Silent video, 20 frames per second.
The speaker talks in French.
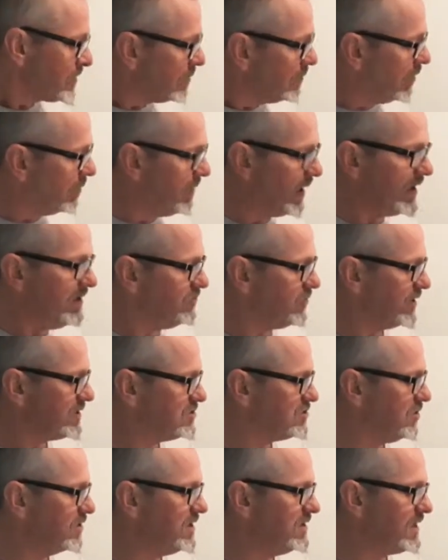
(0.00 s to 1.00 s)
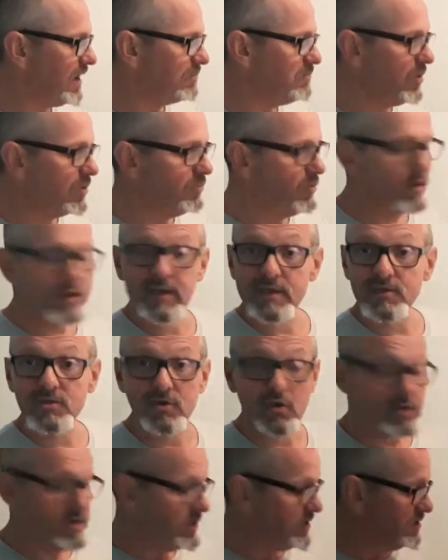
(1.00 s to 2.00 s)
Bon, bah, ils vont être solides. Hein. Momo, il est
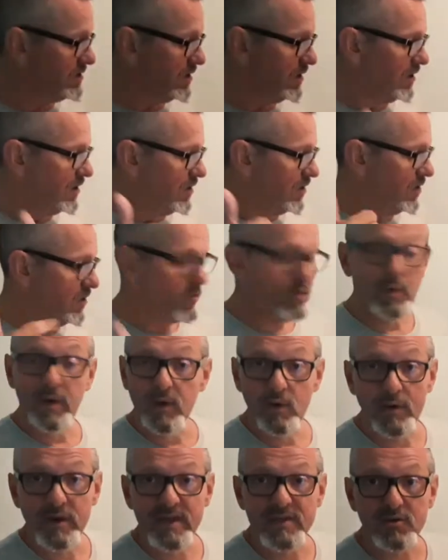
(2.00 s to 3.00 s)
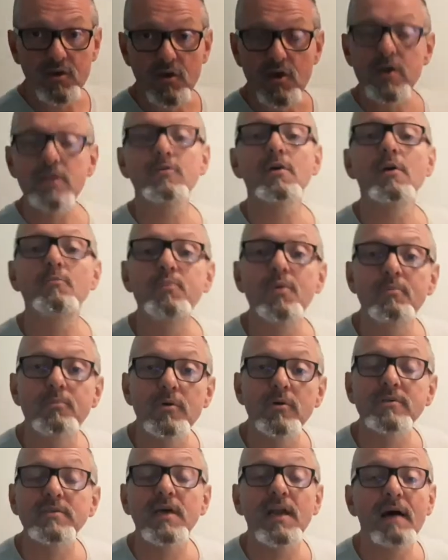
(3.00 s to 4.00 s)
solide. Euh, Willow, il est solide. Et
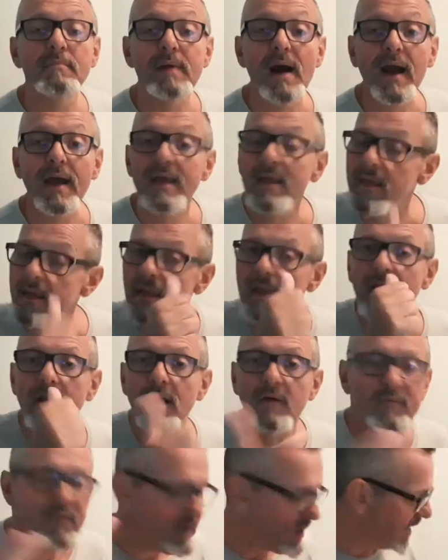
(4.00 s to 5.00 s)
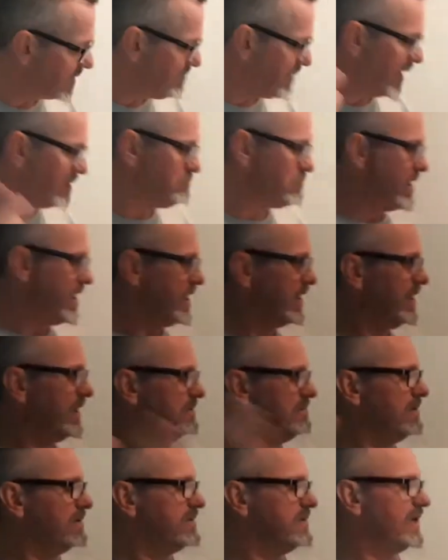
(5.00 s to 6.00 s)
Poupoun c'est la barrique. Il leur filera à, boire. Et
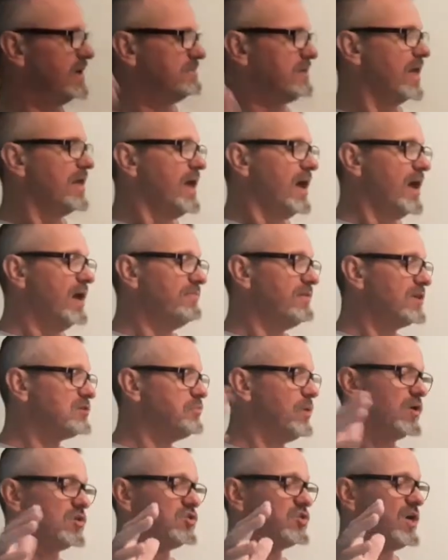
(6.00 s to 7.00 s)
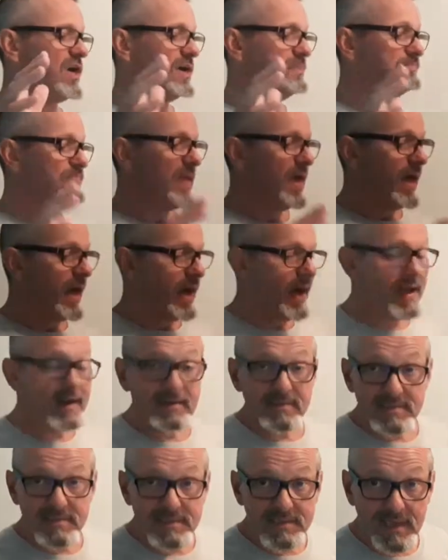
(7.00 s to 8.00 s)
oui, c'est comme ça. Elvache Borget,
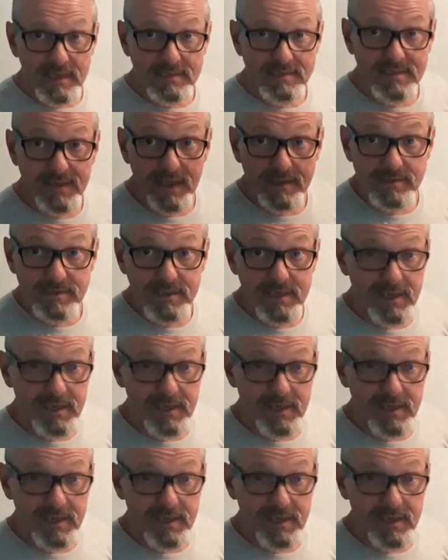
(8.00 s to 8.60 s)
Helski,